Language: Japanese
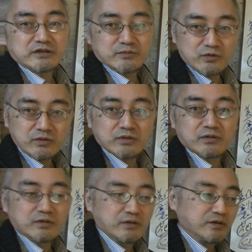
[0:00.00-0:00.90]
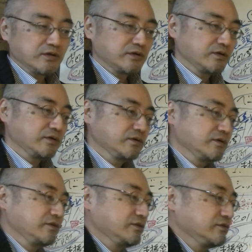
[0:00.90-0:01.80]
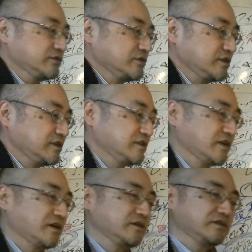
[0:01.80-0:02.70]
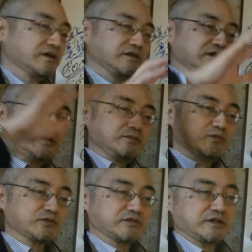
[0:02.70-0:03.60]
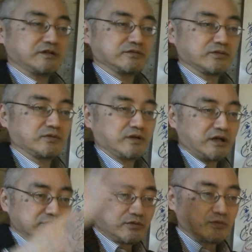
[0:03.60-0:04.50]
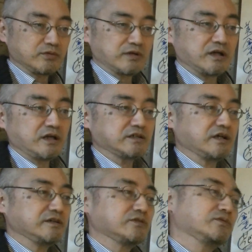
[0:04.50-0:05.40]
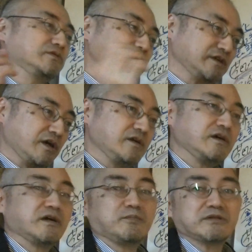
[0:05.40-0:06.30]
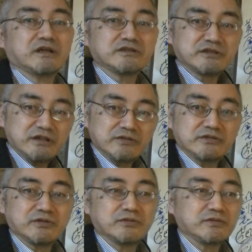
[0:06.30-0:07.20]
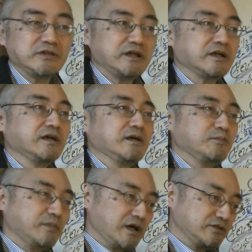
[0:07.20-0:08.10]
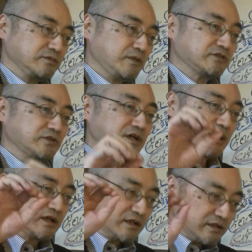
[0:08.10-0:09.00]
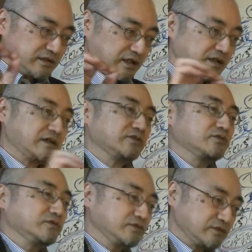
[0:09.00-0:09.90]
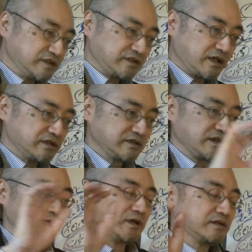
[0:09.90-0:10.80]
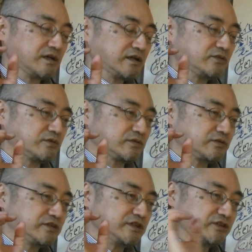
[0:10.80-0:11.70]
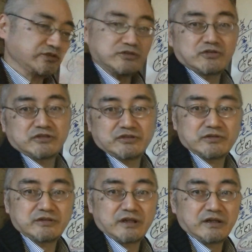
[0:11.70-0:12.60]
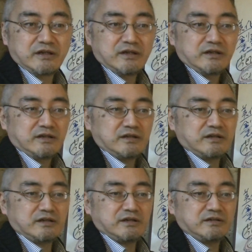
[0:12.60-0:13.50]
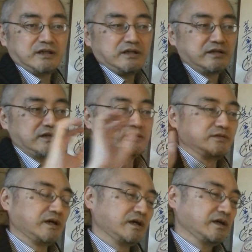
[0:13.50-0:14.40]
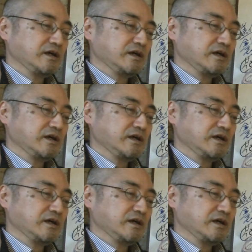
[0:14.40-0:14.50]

でも要するに社会の中で持ってるところあるところから大変なところに何らかやっぱ助け合うってことで回るまあそれが何らかのルールに従って何らかの緊急措置によって、えー、ねあるいは